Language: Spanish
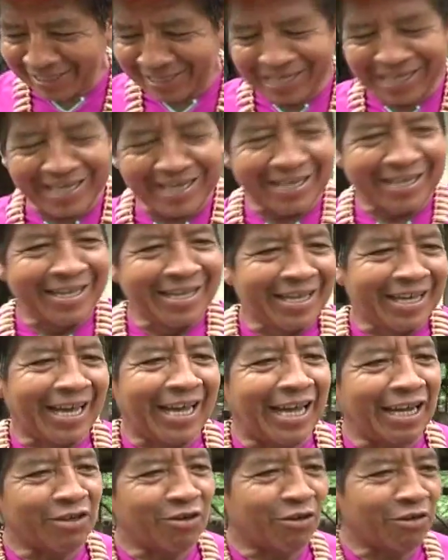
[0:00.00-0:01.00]
y que
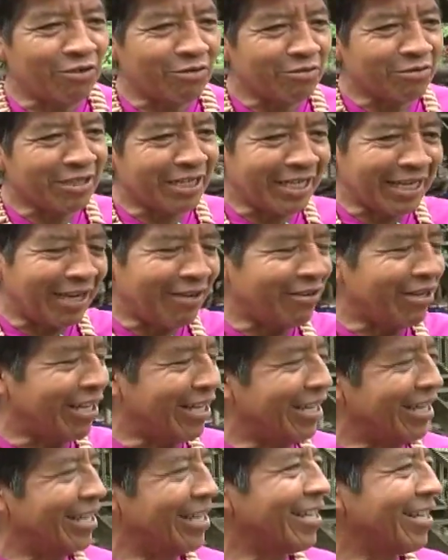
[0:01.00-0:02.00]
algo ocurre y ahora,